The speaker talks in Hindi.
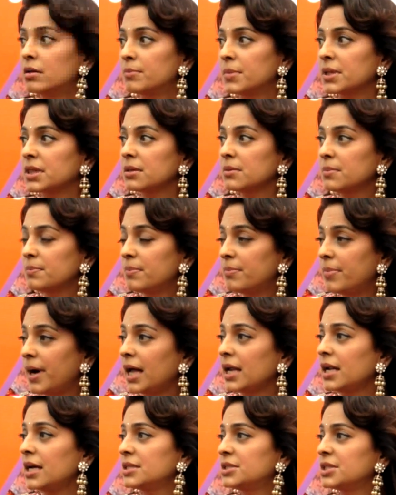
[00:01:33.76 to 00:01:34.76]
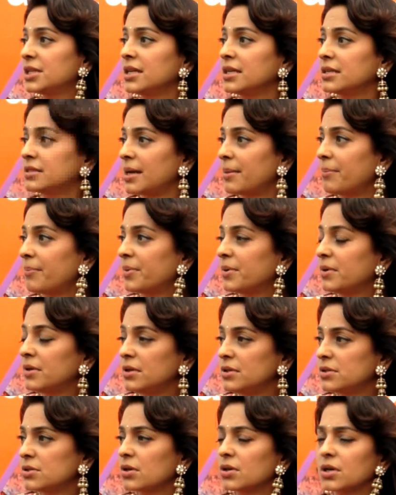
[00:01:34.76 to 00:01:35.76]
मतलब बालाजी
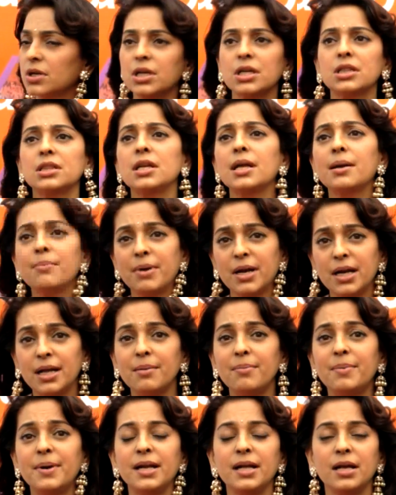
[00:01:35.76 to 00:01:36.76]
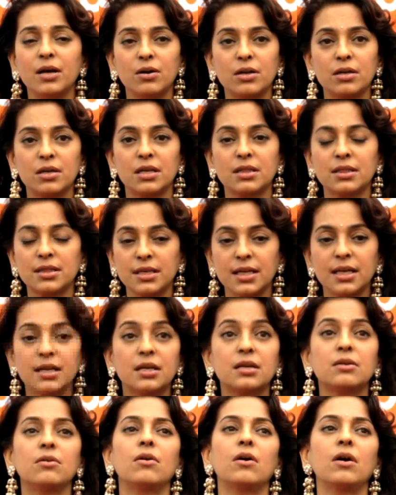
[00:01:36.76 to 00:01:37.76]
टेम्पल्स और कितने बड़े बड़े और कितने
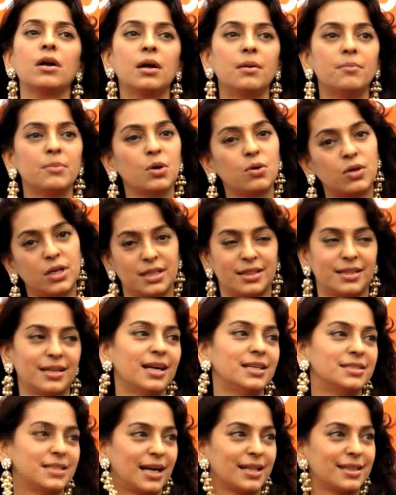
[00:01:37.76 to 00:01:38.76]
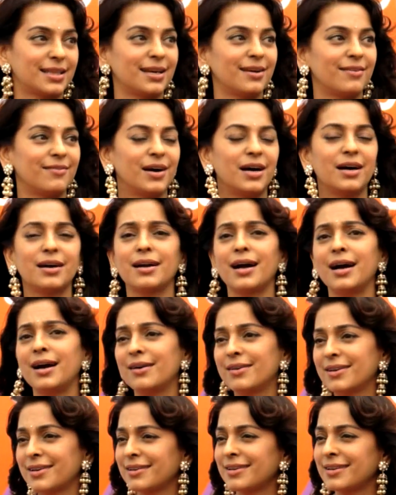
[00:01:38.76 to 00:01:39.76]
और हम लोग कितना जाते हैं वहाँ
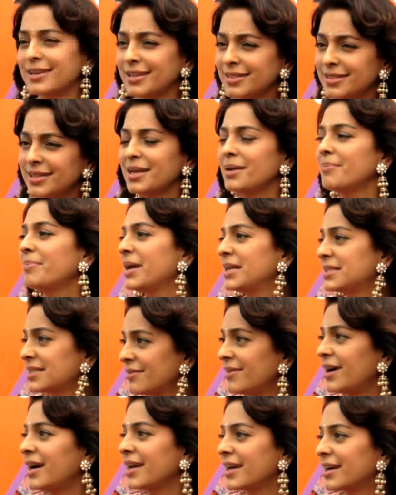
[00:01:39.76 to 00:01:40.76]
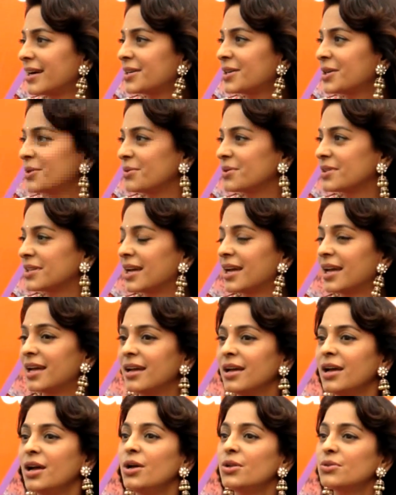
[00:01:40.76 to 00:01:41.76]
कहाँ कितने पैसे वहाँ इकट्ठे होते
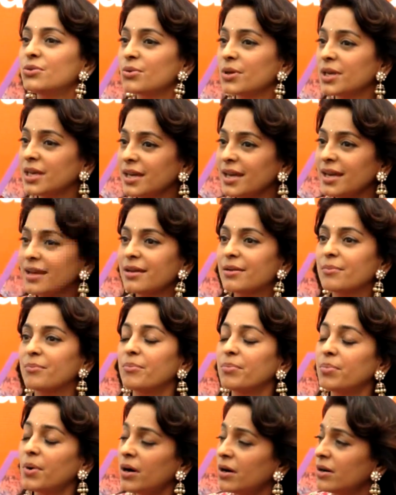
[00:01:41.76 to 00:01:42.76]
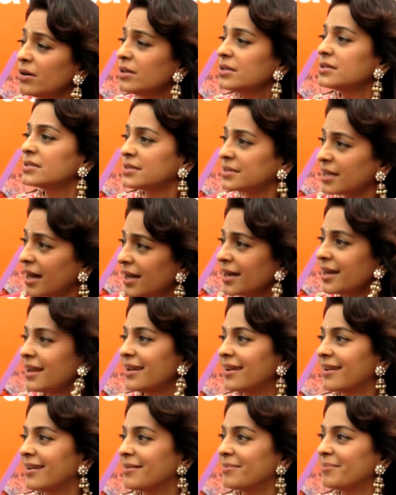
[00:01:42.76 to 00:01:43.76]
हैं तो ये बहुत सारे
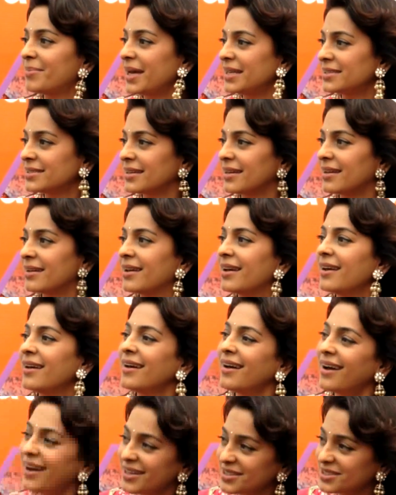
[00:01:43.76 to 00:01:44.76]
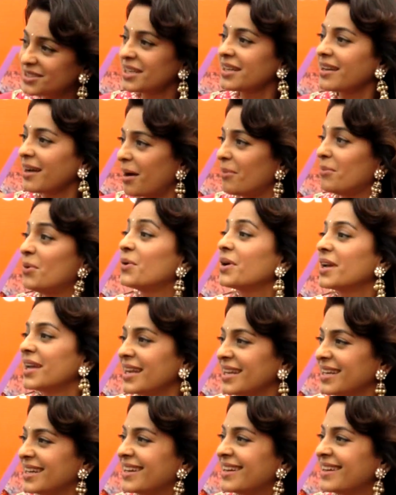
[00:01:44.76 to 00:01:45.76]
पैसे अच्छे कामों के
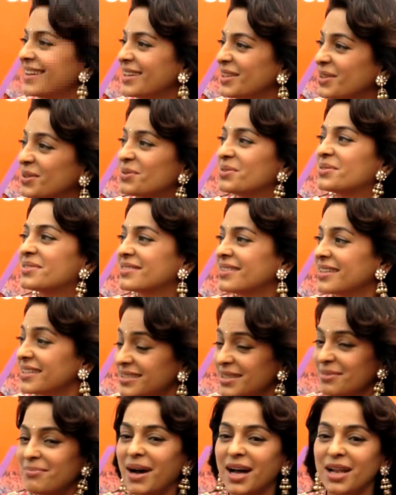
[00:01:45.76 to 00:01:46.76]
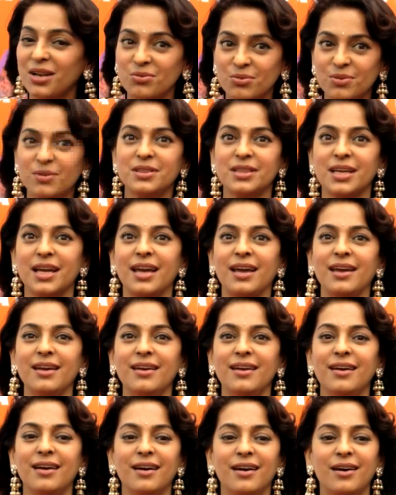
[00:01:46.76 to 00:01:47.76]
लिए यूज़ इस्तेमाल होते हैं
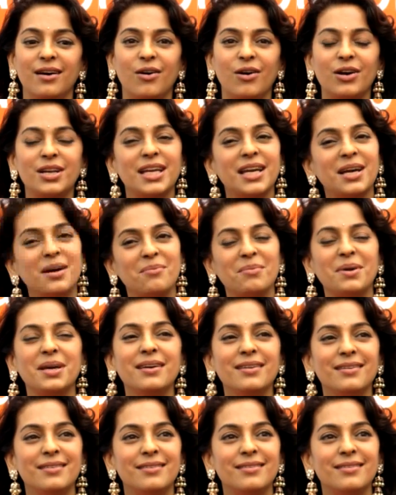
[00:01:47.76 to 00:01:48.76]
और ये हमें